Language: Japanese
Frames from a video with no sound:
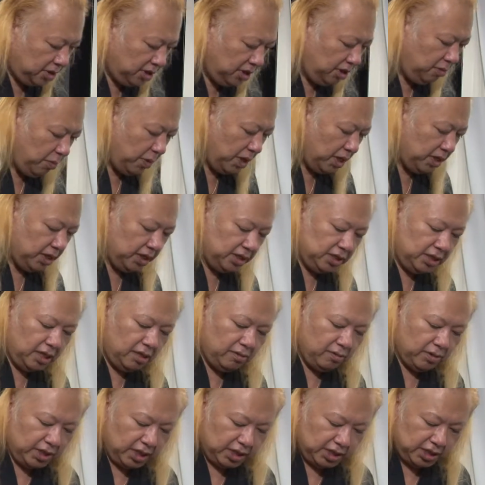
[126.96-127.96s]
今話して
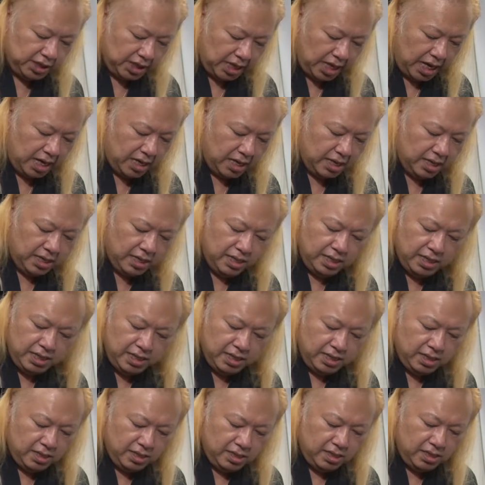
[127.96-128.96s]
る私が、
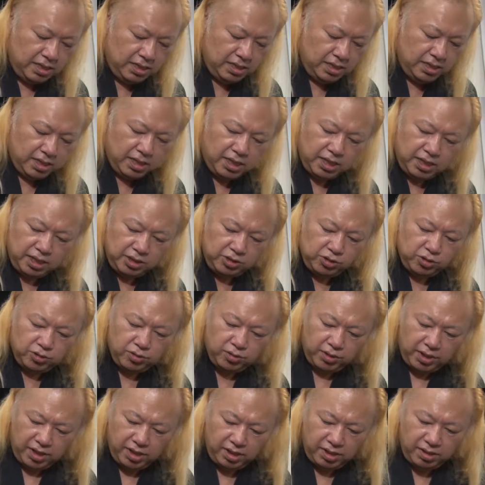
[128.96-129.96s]
えー、体ちょっ
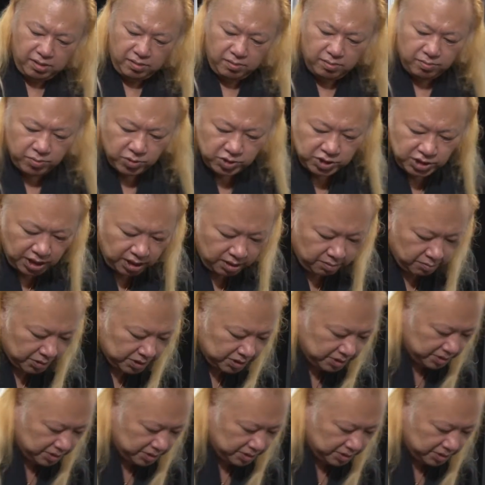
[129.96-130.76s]
とね持ち上げま